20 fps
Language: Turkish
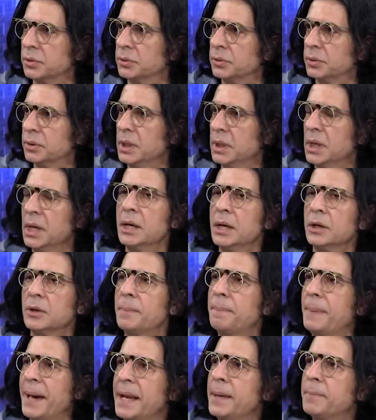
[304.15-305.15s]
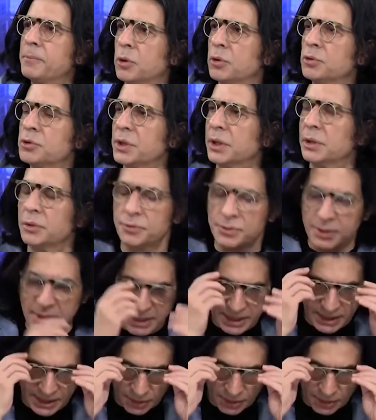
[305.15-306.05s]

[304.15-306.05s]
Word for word: Hı hı. Ben hep Konçalovski ile